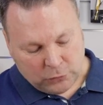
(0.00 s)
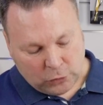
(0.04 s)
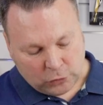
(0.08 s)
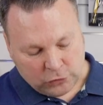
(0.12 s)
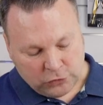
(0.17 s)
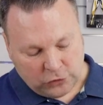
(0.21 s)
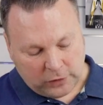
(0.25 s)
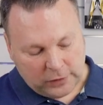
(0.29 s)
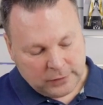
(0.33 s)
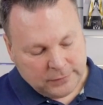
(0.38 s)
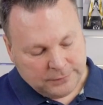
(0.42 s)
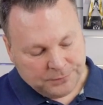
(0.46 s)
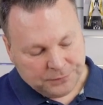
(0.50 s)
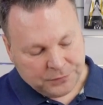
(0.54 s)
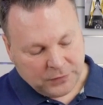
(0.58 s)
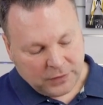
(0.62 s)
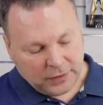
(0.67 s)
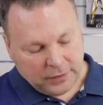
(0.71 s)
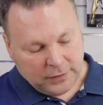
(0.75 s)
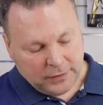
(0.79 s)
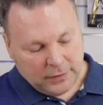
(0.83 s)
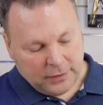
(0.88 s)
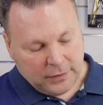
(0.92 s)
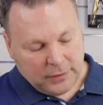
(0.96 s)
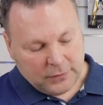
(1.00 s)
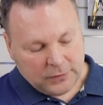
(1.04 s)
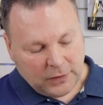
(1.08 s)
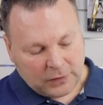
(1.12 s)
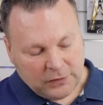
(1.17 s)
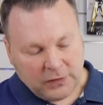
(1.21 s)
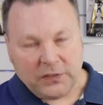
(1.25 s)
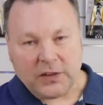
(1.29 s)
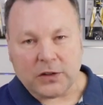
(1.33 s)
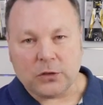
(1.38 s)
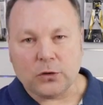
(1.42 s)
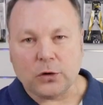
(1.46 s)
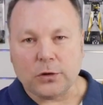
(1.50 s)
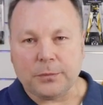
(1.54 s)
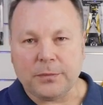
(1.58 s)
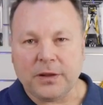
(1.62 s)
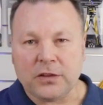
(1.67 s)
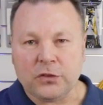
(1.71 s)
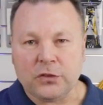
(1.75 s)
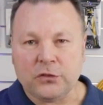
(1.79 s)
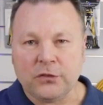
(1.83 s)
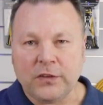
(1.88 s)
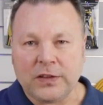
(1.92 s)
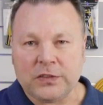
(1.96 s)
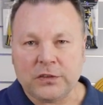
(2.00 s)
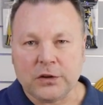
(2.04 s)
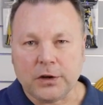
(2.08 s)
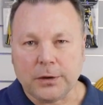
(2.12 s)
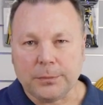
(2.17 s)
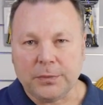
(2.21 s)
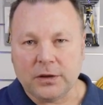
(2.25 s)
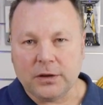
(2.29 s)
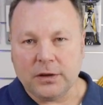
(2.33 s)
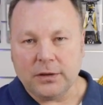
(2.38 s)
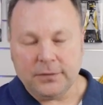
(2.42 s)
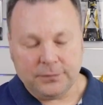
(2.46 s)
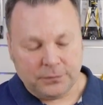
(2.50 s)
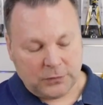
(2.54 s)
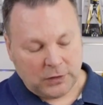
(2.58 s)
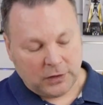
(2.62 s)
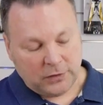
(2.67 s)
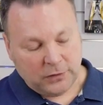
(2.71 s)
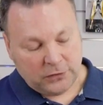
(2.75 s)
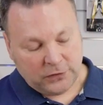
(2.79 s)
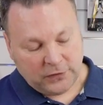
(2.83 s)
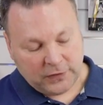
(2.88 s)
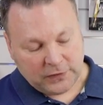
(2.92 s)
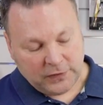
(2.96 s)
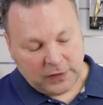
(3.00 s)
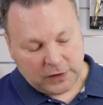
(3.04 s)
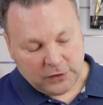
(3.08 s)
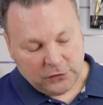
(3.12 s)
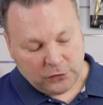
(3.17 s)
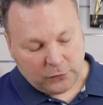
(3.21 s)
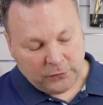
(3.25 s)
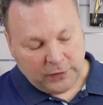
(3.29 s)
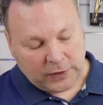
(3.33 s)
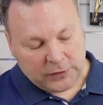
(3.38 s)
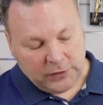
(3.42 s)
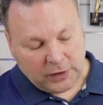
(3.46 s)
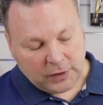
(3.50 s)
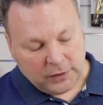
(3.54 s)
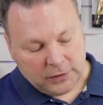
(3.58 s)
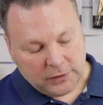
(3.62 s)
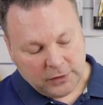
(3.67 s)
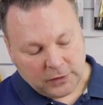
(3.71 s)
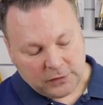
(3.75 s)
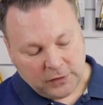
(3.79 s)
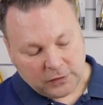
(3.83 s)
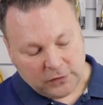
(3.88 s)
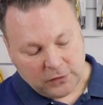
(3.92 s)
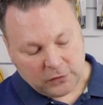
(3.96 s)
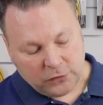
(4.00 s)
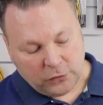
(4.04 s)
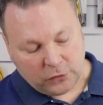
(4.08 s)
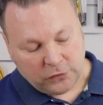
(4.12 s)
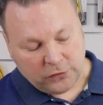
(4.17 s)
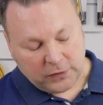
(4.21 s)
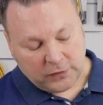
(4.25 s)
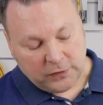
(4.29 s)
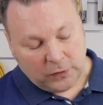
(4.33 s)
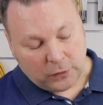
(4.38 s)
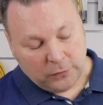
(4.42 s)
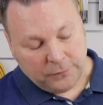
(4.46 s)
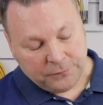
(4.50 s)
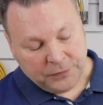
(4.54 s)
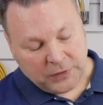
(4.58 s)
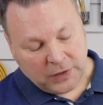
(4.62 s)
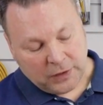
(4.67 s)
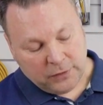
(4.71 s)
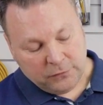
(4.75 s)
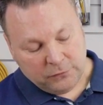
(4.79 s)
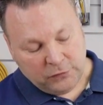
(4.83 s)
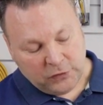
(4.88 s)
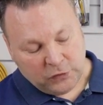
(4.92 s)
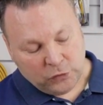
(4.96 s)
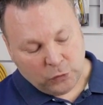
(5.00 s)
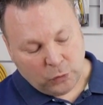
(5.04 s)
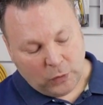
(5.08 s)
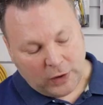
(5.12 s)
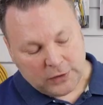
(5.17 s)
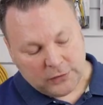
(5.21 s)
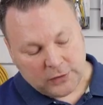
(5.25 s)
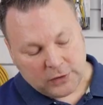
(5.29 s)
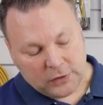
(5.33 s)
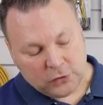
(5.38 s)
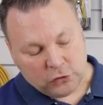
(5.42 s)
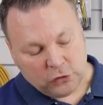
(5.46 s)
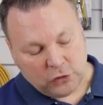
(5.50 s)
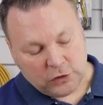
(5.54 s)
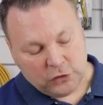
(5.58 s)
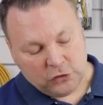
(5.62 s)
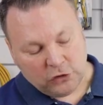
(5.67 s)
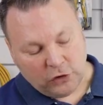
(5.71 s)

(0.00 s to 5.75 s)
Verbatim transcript: włączę. Ten detektor ma dwa tryby y, sygnalizowania. Jeden jest to sygnał wizualny, czyli